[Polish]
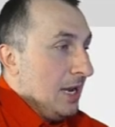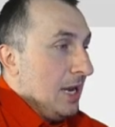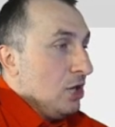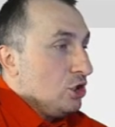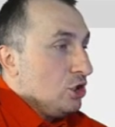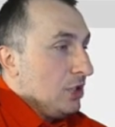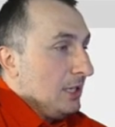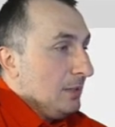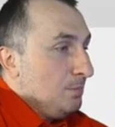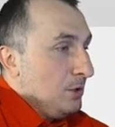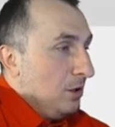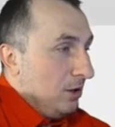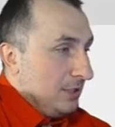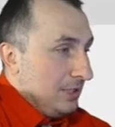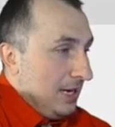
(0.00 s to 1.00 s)
Czyli
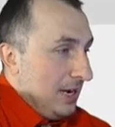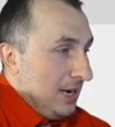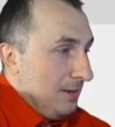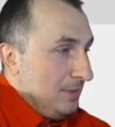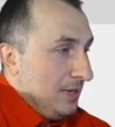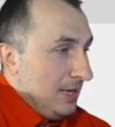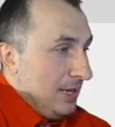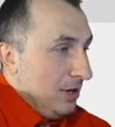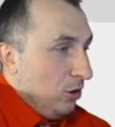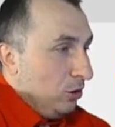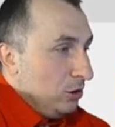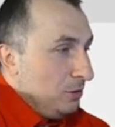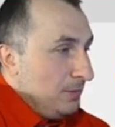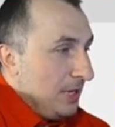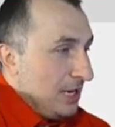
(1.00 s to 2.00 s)
program
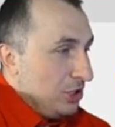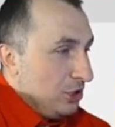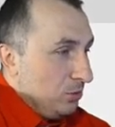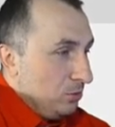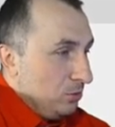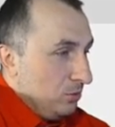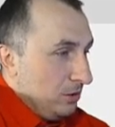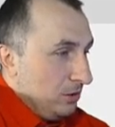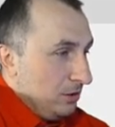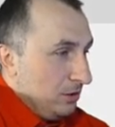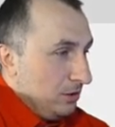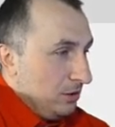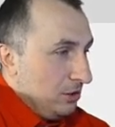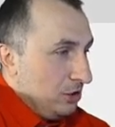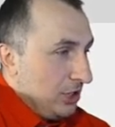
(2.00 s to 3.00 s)
odmierzył
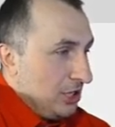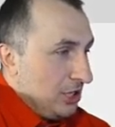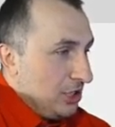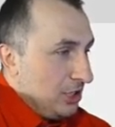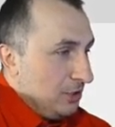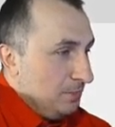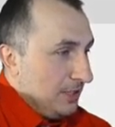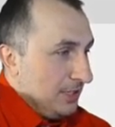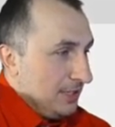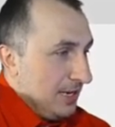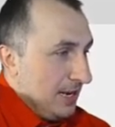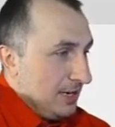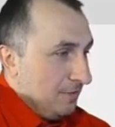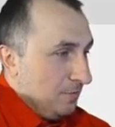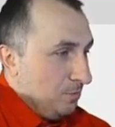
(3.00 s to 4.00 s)
10
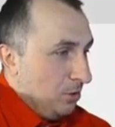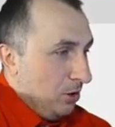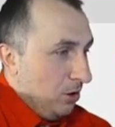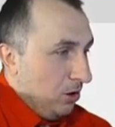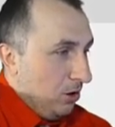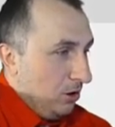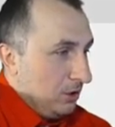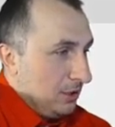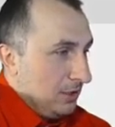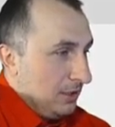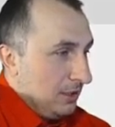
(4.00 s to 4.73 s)
pikseli w bok,